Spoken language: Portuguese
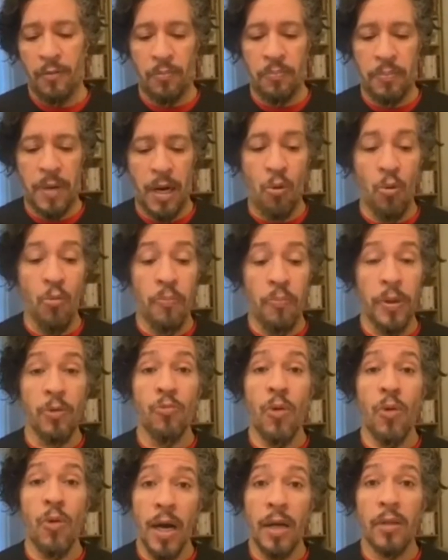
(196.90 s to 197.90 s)
para cumprir um
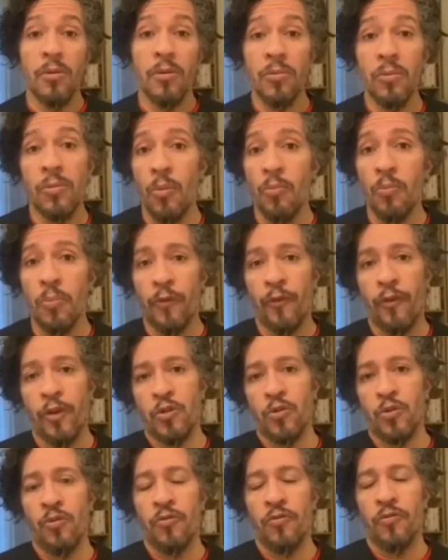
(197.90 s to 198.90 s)
ano como
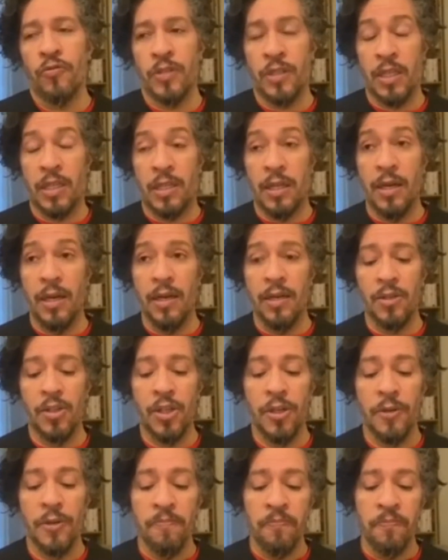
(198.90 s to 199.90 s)
professor
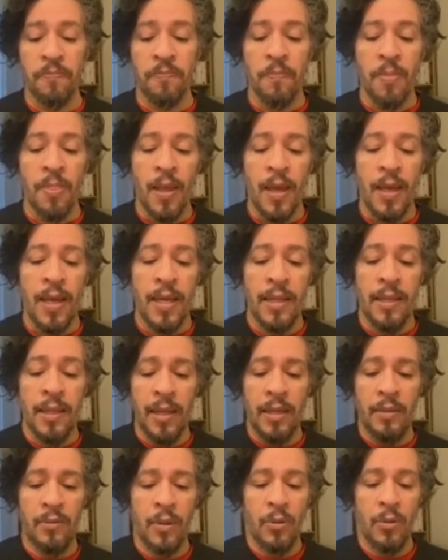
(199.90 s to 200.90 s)
visitante e,
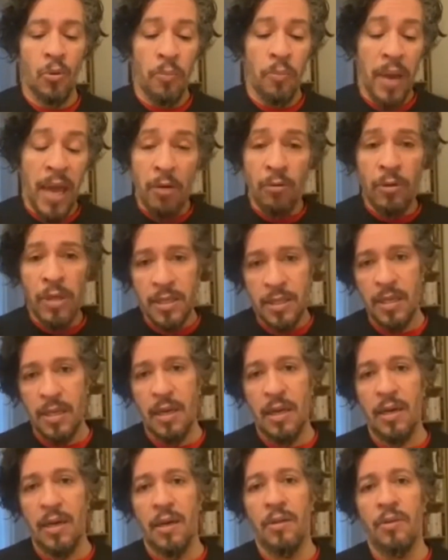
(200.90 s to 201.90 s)
e no meio desse
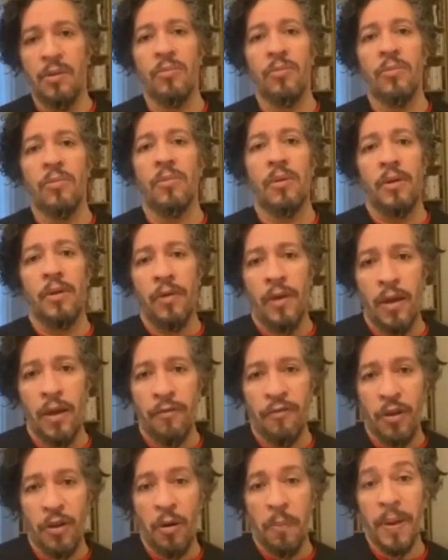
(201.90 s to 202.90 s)
ano eh,
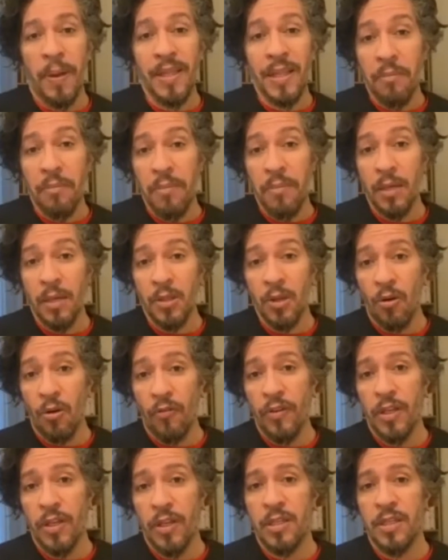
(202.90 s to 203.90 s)
veio a pandemia de
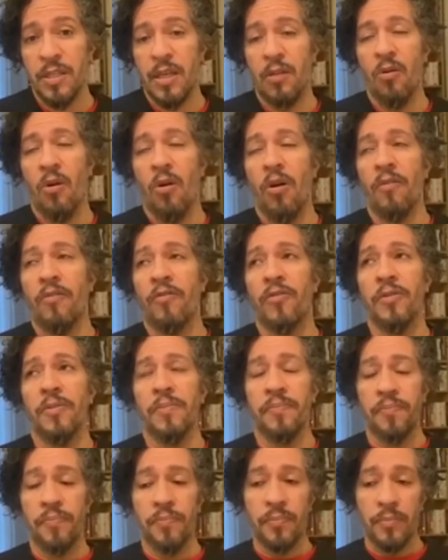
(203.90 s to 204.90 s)
Covid-19
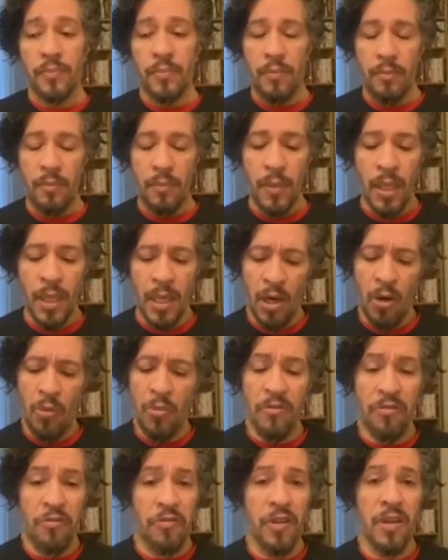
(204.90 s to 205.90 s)
e eu
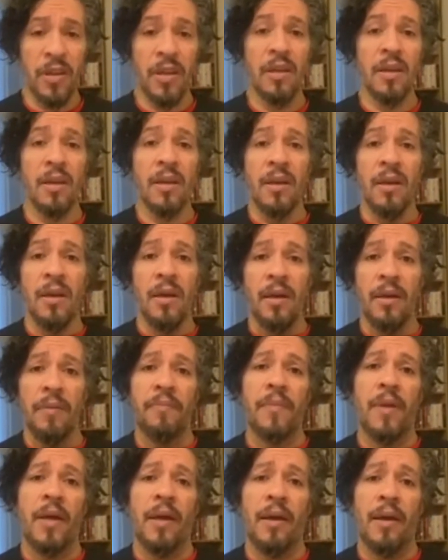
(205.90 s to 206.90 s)
me vi
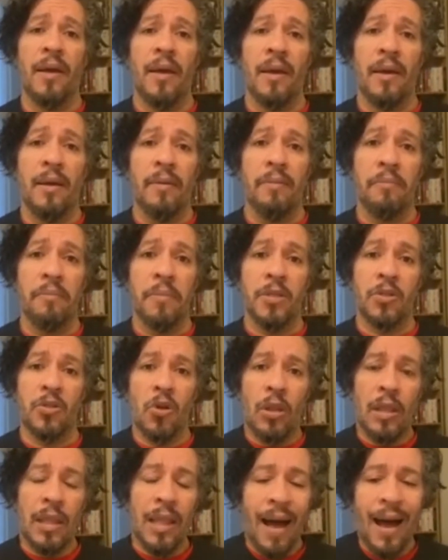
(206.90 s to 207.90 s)
é,
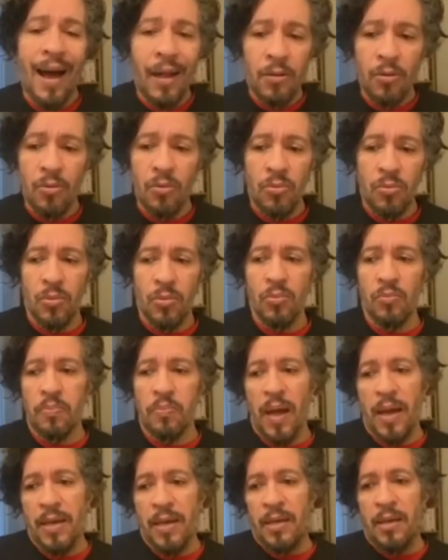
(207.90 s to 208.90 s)
isolado num
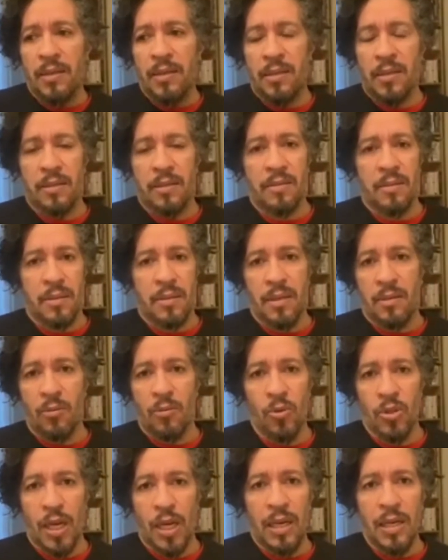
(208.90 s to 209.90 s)
país
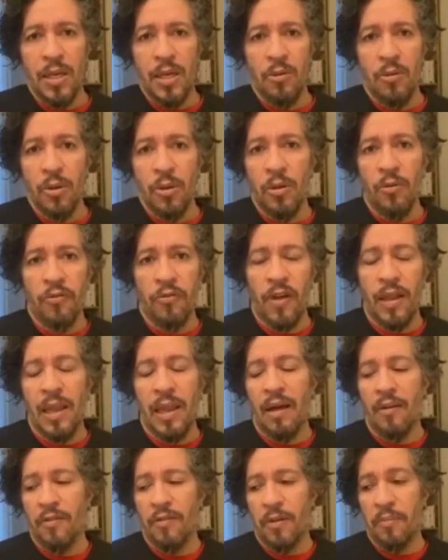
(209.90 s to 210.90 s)
cuja língua eu não
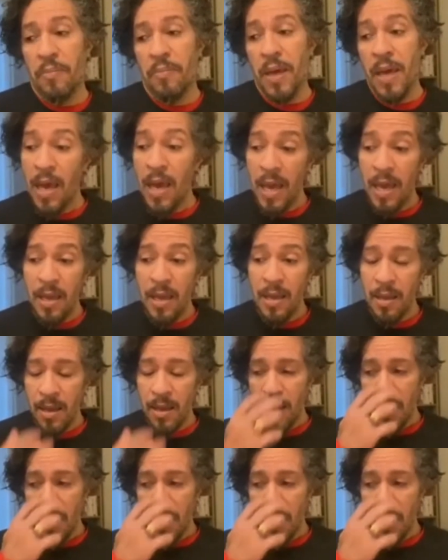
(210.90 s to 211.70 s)
falava bem,